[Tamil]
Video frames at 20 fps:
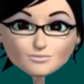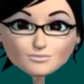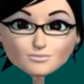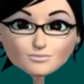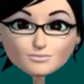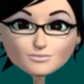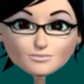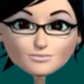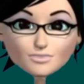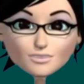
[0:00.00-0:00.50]

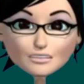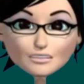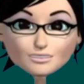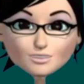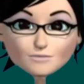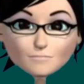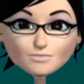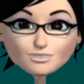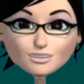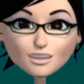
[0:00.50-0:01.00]
அதுவும்
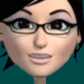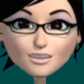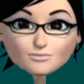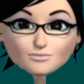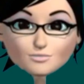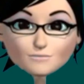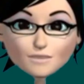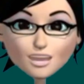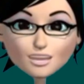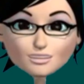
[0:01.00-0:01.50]
உண்மையா
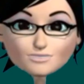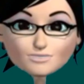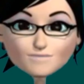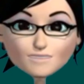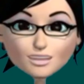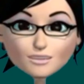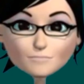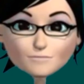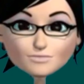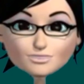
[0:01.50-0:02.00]
பொய்யான்னு
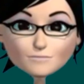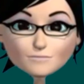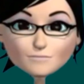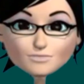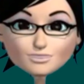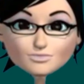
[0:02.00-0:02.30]
தெரியல